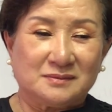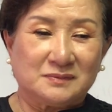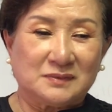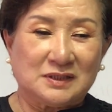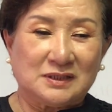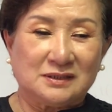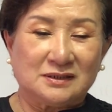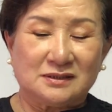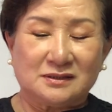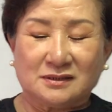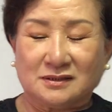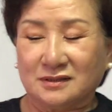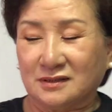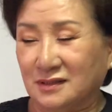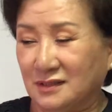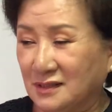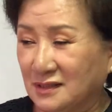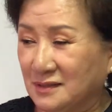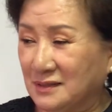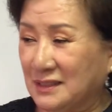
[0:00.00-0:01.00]
막
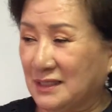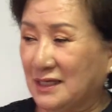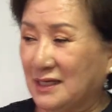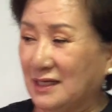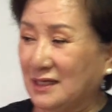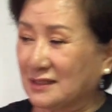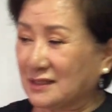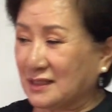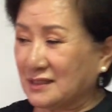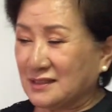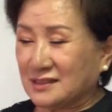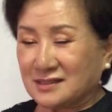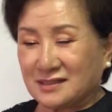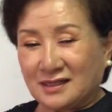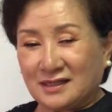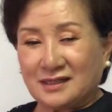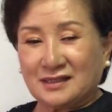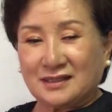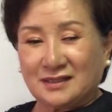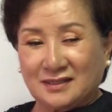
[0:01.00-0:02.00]
거의 약간
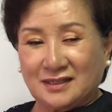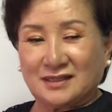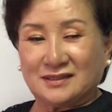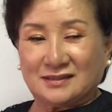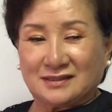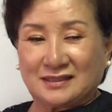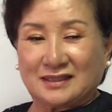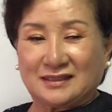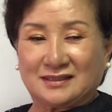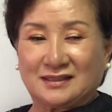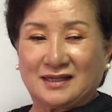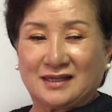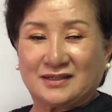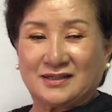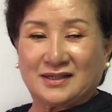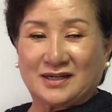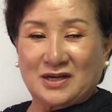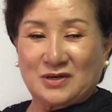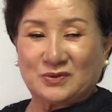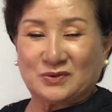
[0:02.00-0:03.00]
이상하게 된 것 같아.
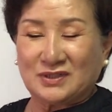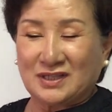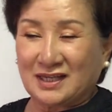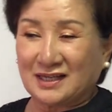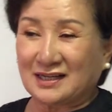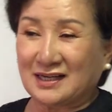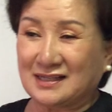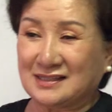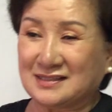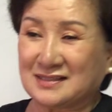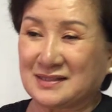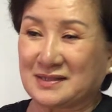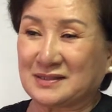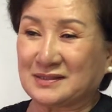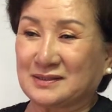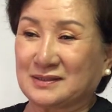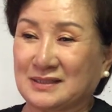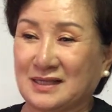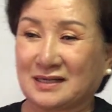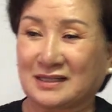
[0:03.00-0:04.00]
그래갖고 내가 이제
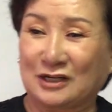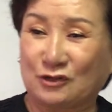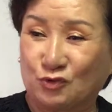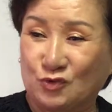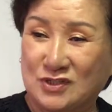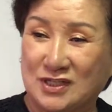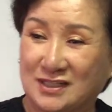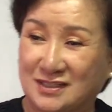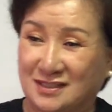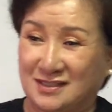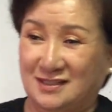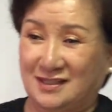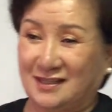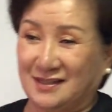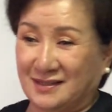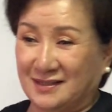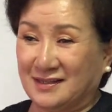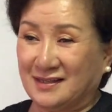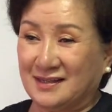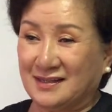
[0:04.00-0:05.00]
딱 가로챘지.
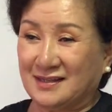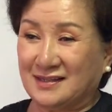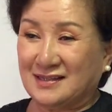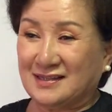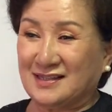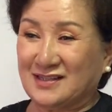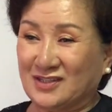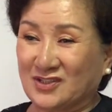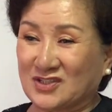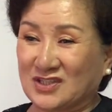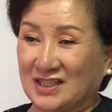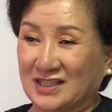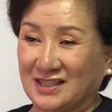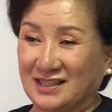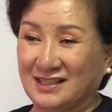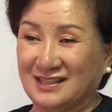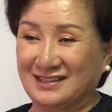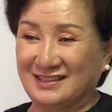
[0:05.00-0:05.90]
이 여자를